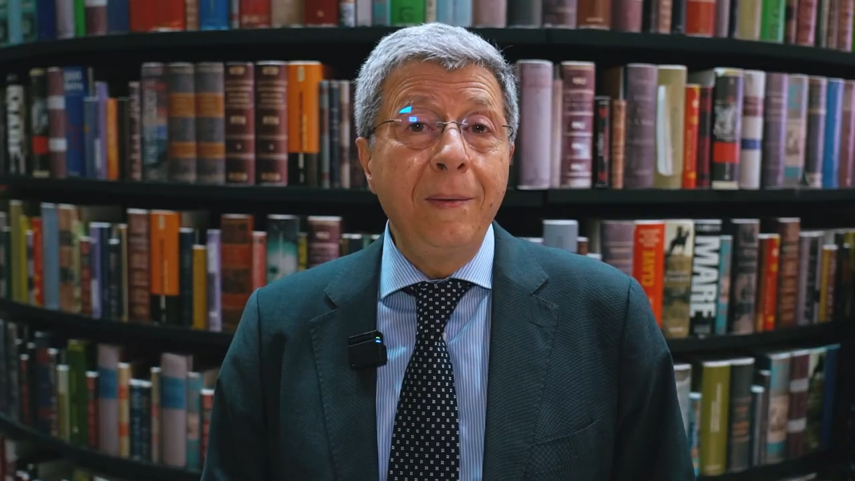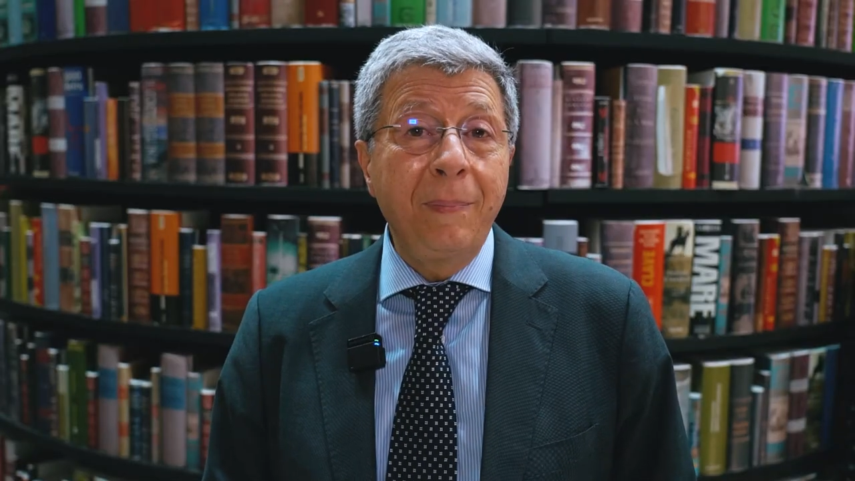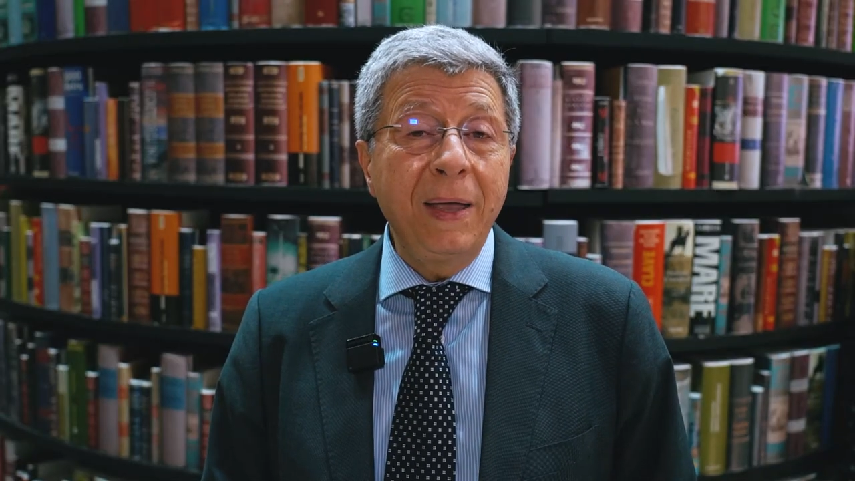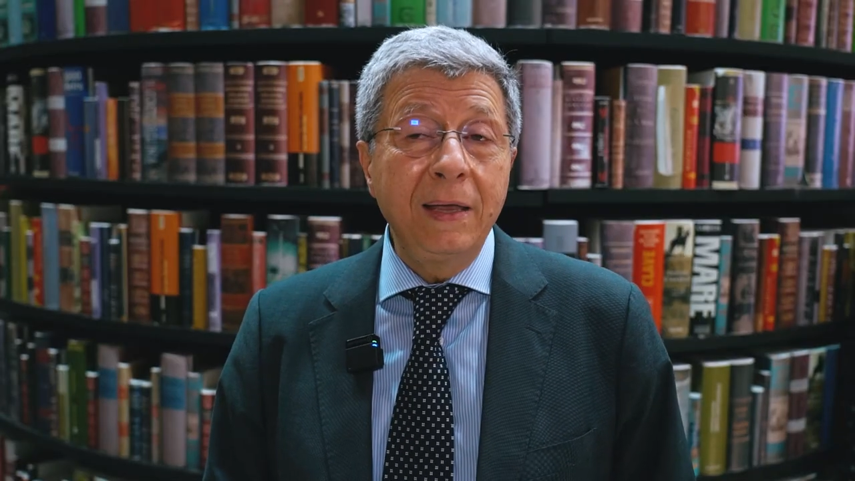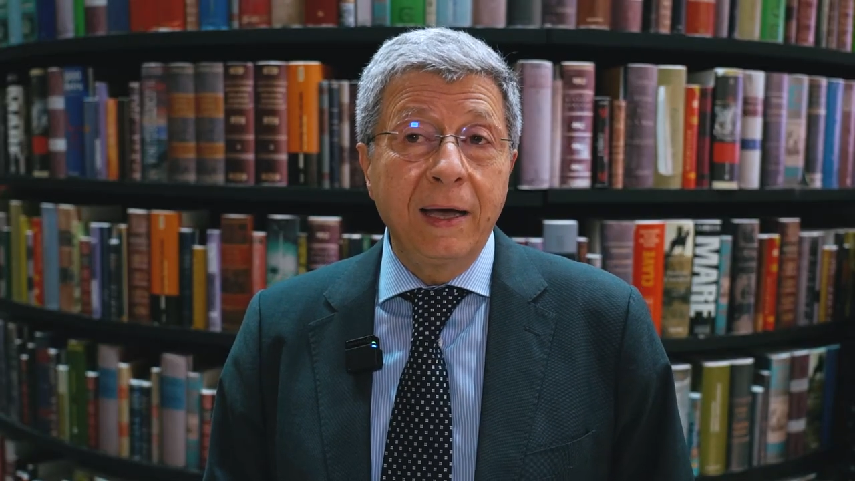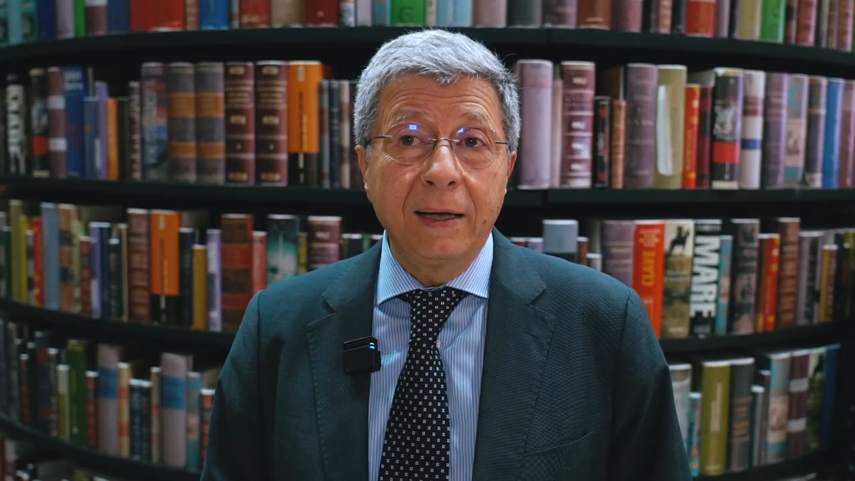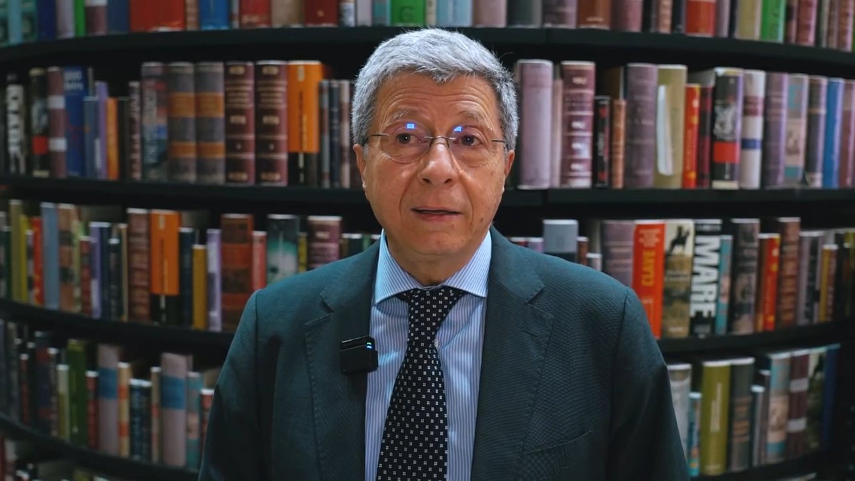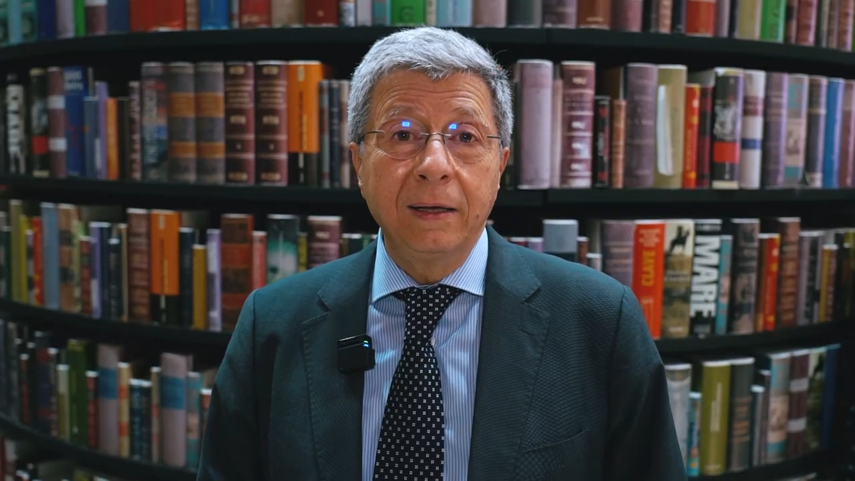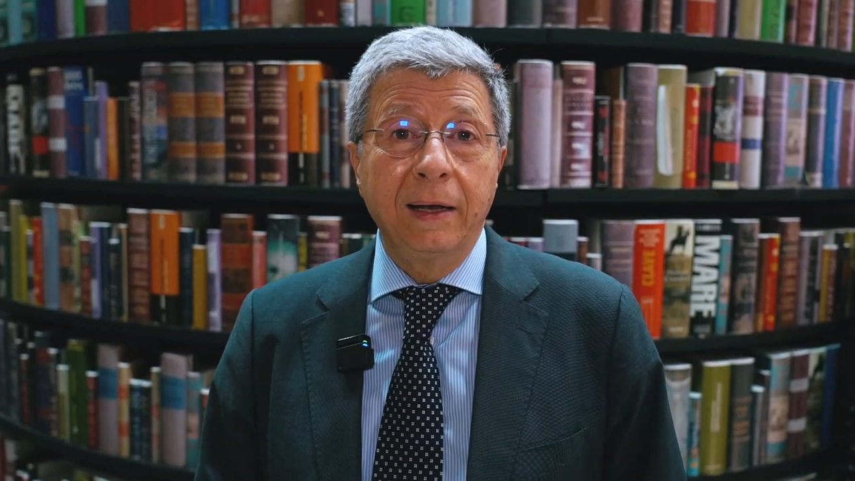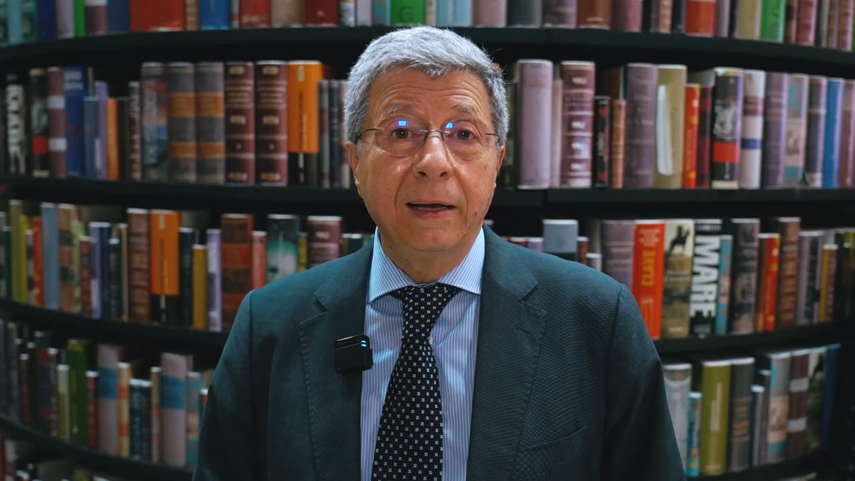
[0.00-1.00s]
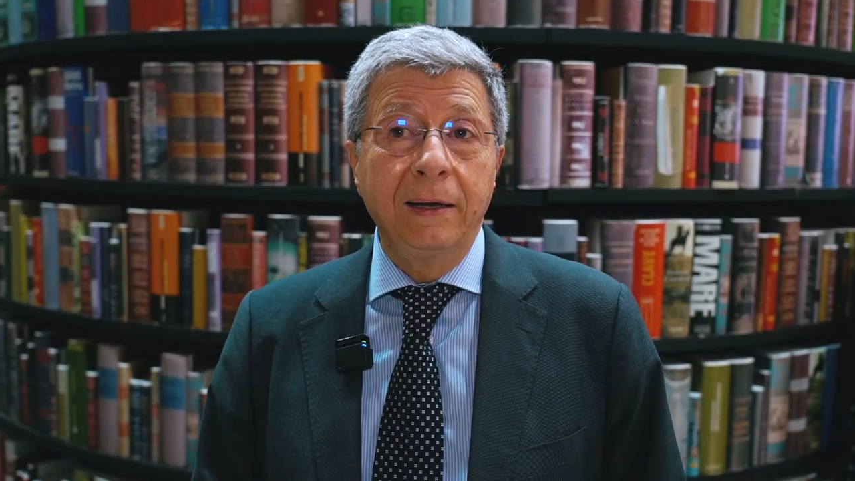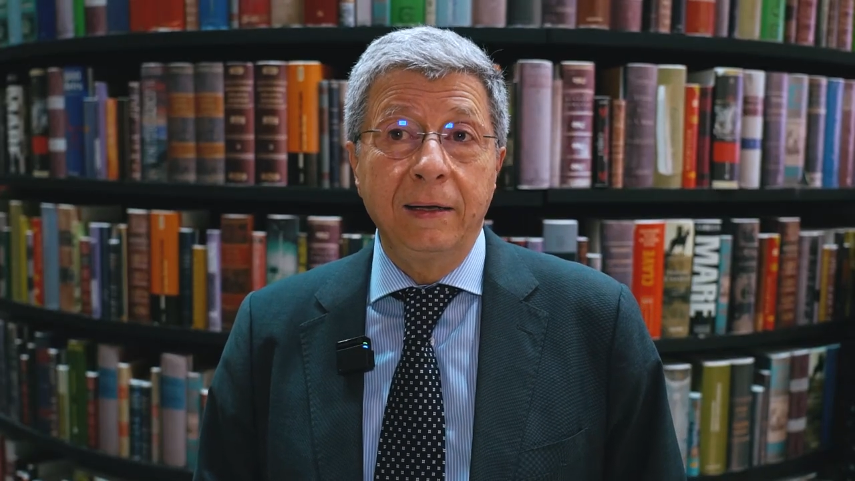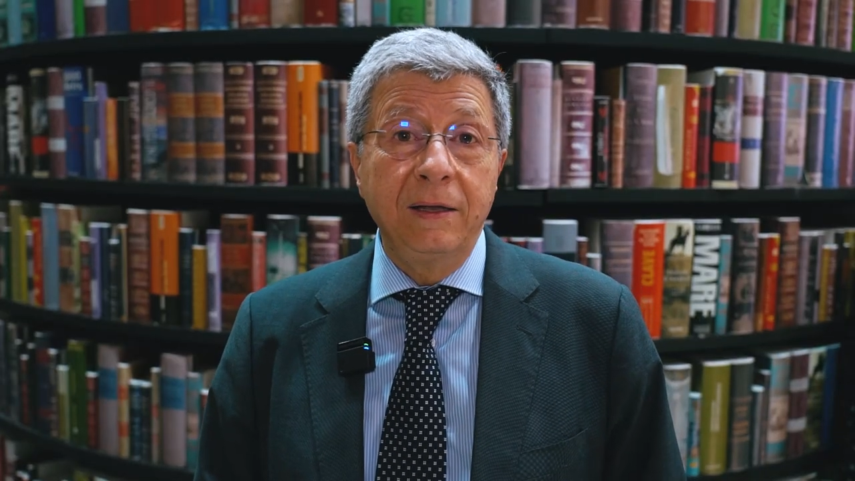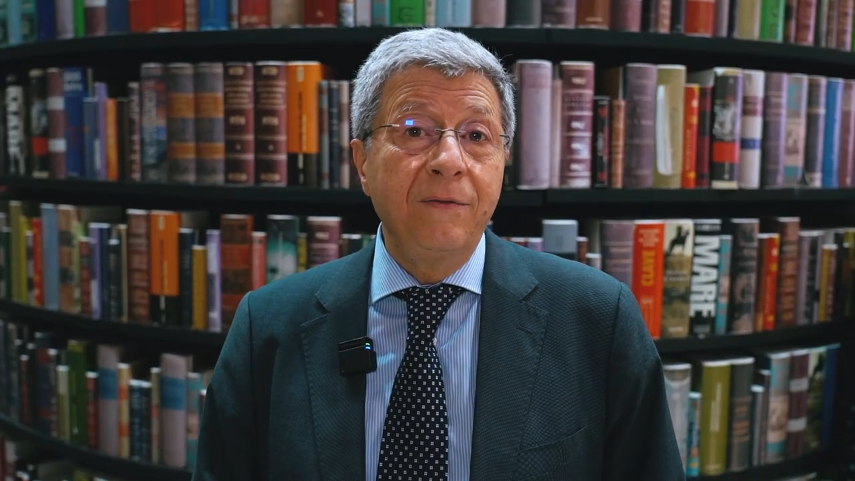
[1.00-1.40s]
impegnati negli